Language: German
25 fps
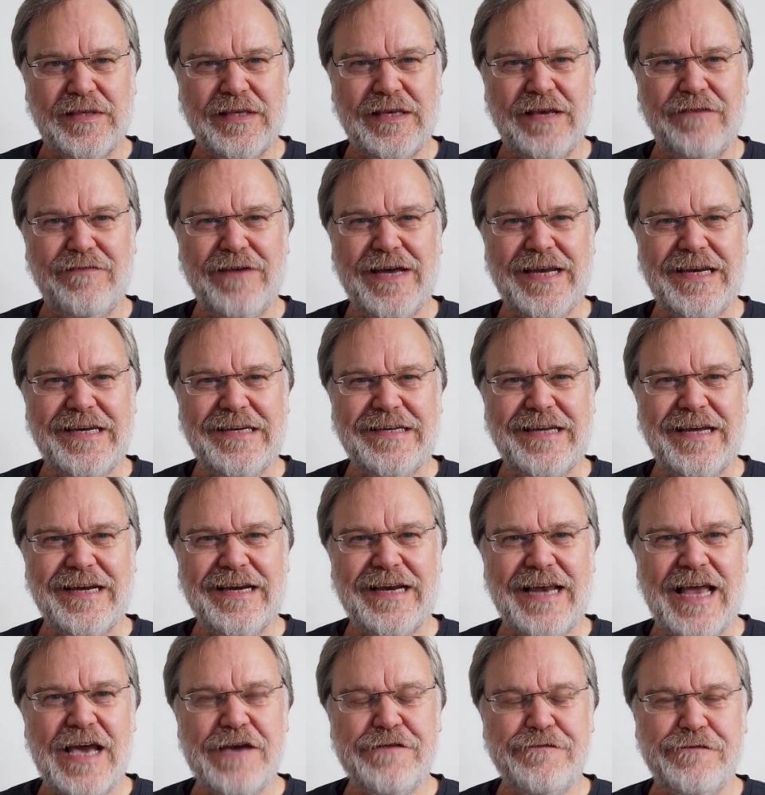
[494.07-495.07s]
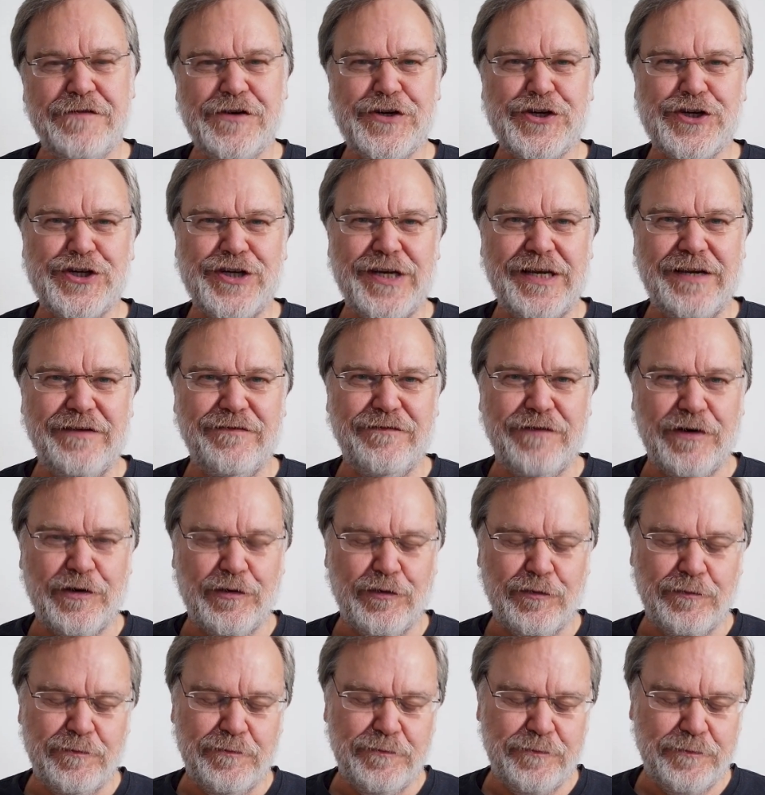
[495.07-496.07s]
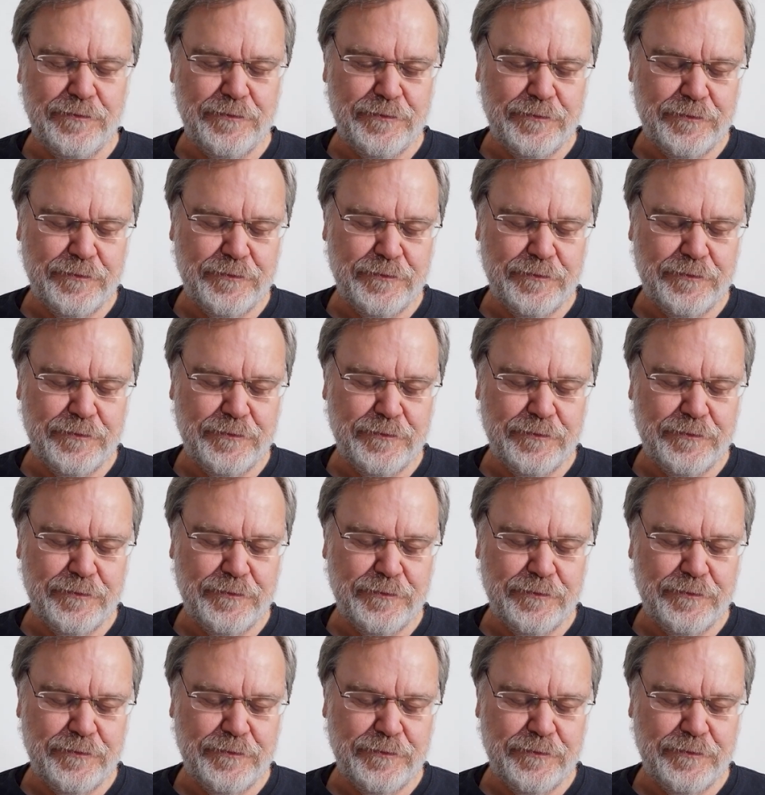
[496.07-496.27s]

Ihr werdet dann gleich verstehen, warum.